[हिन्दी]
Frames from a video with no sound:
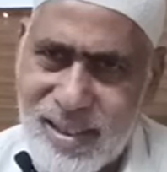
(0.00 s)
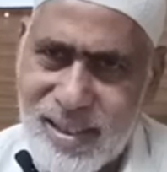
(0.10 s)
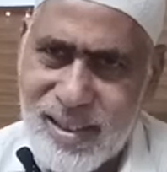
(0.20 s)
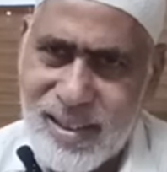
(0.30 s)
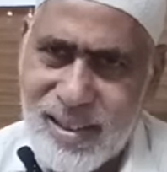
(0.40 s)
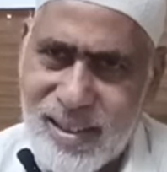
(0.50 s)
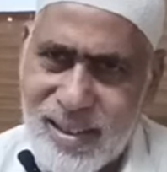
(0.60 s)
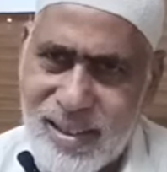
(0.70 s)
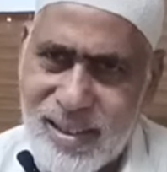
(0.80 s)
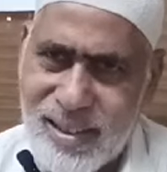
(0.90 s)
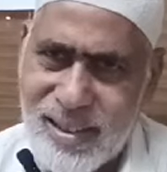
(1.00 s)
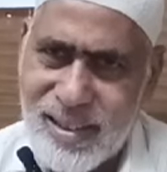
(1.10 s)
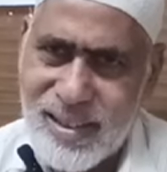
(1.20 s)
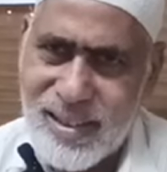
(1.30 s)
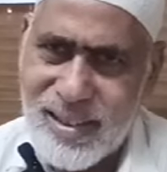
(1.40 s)
आ, थोड़ा आपने
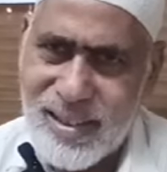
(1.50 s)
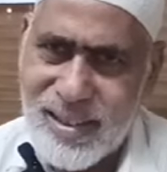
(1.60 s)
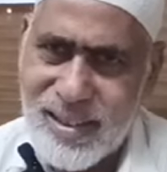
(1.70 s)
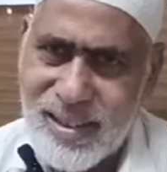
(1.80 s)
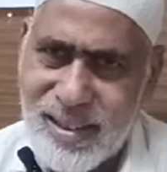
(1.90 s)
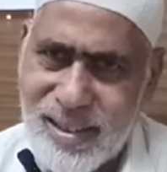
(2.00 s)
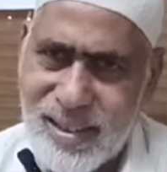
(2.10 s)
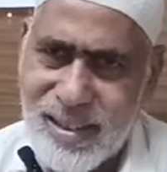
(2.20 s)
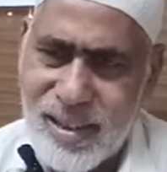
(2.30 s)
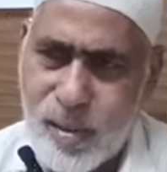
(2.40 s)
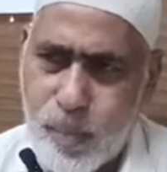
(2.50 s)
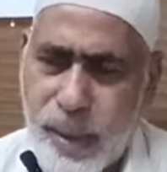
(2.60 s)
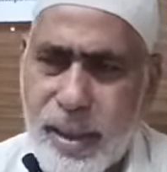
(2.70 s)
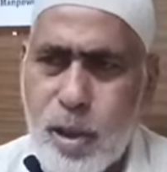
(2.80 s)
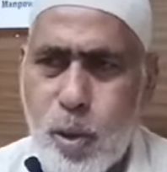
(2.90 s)
बुराइयां भी देखी थी
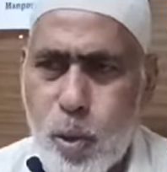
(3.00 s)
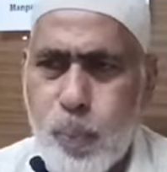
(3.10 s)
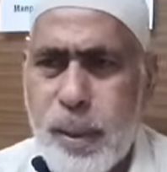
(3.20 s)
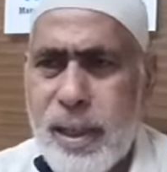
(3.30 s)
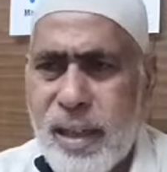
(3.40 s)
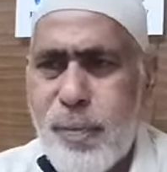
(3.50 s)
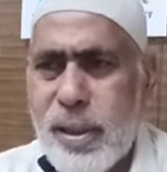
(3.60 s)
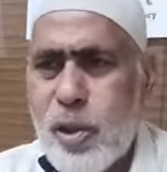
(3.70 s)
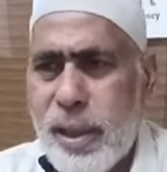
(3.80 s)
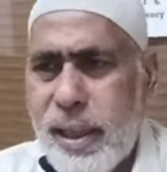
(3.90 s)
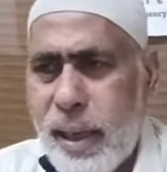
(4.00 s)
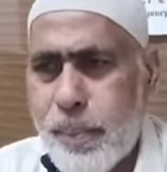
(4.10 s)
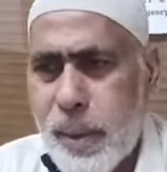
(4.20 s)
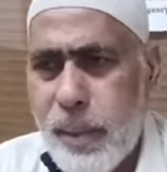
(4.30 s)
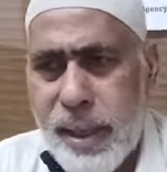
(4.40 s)
मैंने यूट्यूब पे काफ़ी जो है
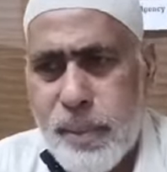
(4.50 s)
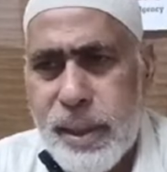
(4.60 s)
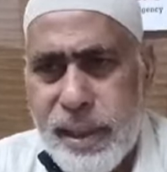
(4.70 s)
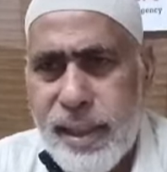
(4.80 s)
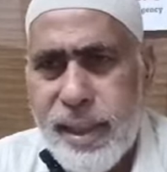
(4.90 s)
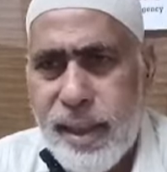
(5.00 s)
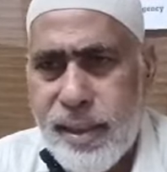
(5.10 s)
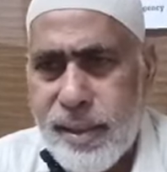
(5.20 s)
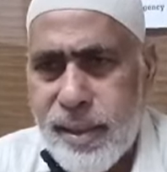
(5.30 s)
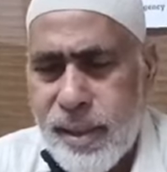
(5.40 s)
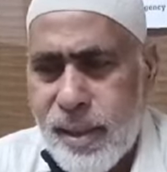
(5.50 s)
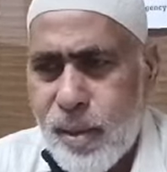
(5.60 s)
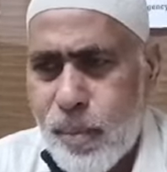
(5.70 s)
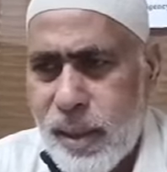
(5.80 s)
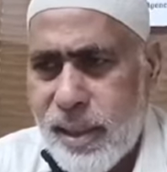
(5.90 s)
आपके बारे में देखा
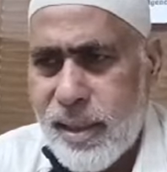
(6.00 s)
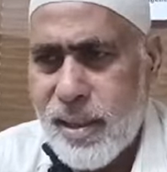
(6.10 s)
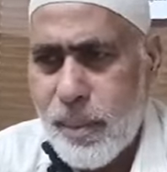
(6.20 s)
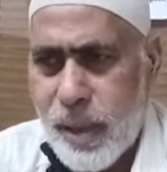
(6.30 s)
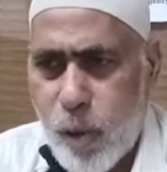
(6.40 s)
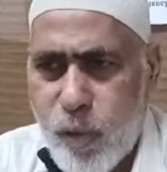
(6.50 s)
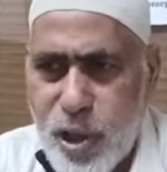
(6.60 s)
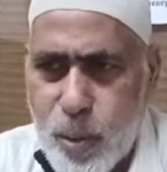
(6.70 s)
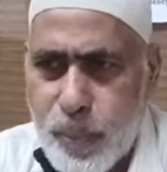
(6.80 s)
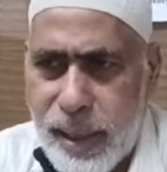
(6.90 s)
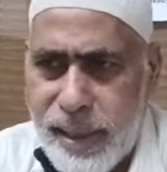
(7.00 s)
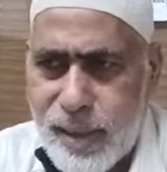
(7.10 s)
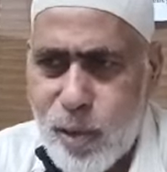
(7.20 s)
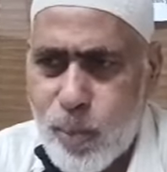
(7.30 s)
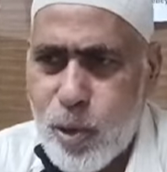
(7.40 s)
बिल्कुल अगर जब ऑफिस में
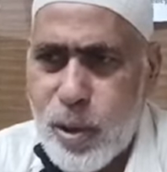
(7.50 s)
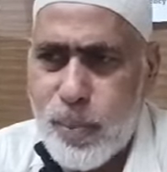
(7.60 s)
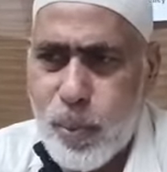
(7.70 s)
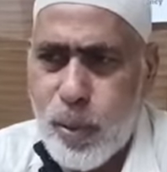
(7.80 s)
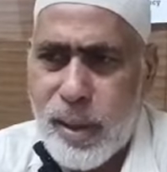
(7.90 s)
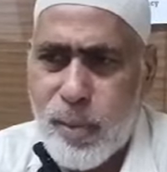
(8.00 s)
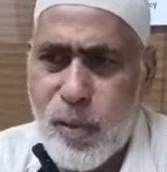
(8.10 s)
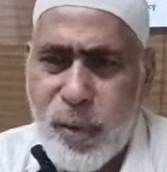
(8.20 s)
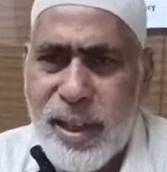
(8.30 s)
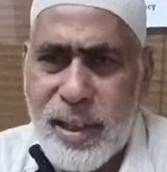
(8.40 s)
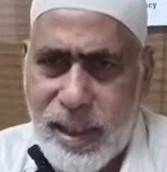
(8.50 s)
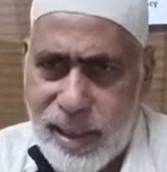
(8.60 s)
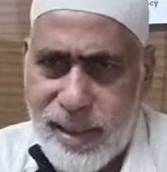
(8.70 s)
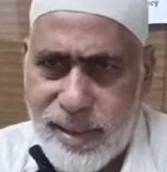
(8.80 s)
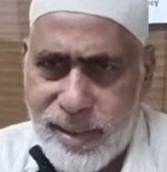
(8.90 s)
आया तो मुझे पूरा वो फेक
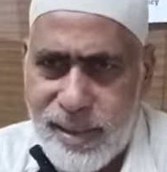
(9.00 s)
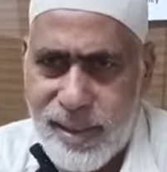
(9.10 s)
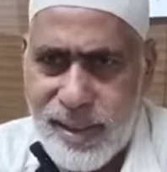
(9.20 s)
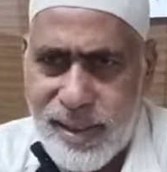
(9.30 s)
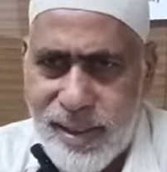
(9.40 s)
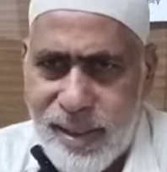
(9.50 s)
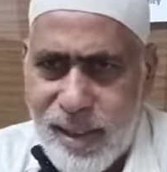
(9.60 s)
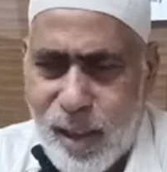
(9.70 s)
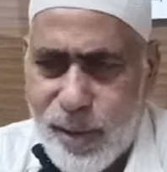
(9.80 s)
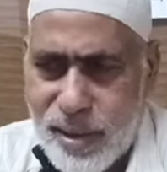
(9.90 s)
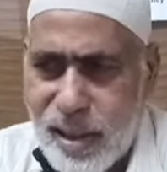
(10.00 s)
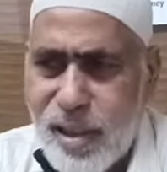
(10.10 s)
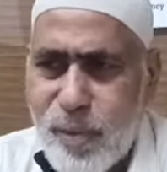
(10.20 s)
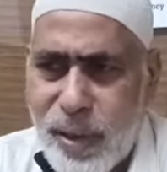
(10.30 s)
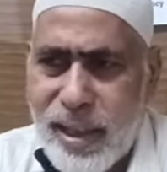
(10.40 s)
लगा बिल्कुल और
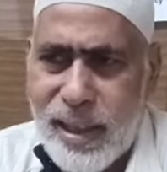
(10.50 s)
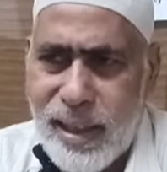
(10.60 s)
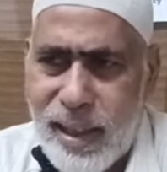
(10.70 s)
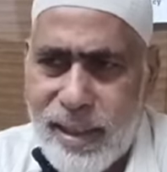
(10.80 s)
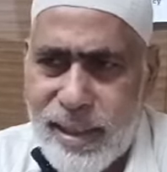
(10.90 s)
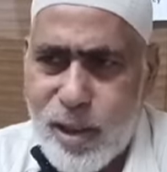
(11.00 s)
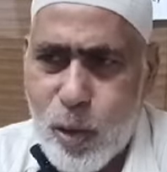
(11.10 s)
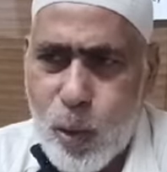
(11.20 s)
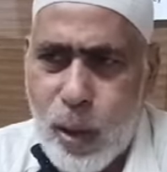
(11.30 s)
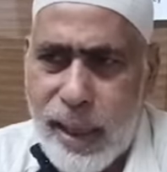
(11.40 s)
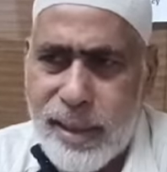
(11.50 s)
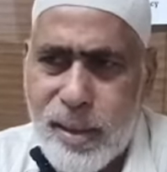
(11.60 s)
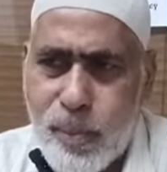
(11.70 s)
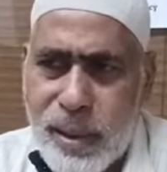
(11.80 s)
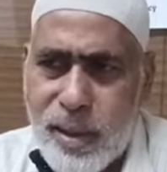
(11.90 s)
इसलिए फेक लगा कि जो
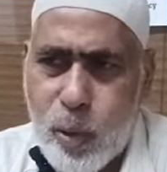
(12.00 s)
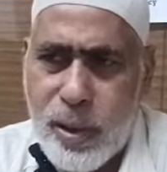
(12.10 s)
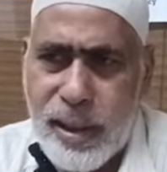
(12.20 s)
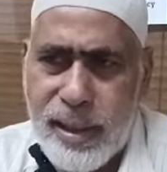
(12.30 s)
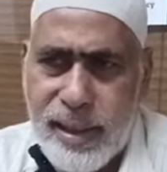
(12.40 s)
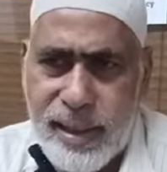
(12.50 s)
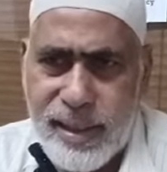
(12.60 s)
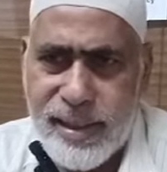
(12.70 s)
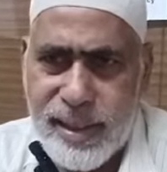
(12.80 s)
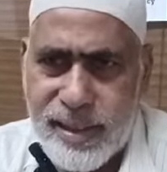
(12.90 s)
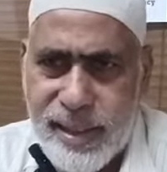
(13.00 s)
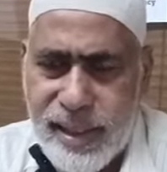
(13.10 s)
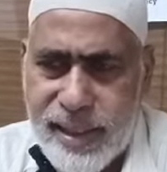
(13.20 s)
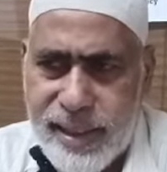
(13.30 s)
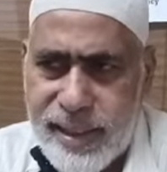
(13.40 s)
आदमी कोई अगर गलत करता
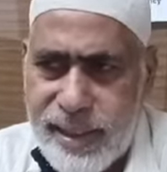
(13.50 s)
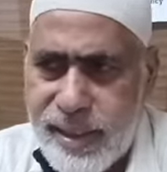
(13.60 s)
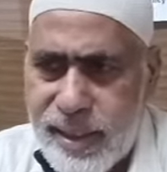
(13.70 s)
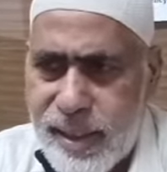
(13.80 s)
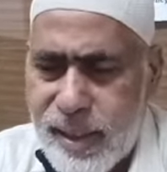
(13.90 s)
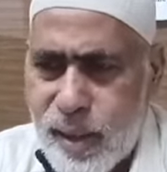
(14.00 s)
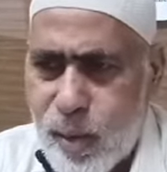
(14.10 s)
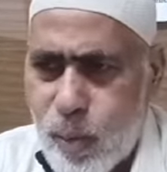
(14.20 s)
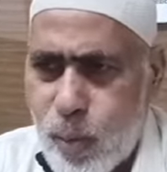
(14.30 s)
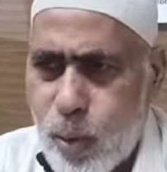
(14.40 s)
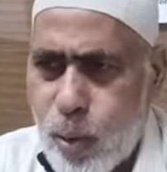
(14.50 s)
है बिल्कुल वो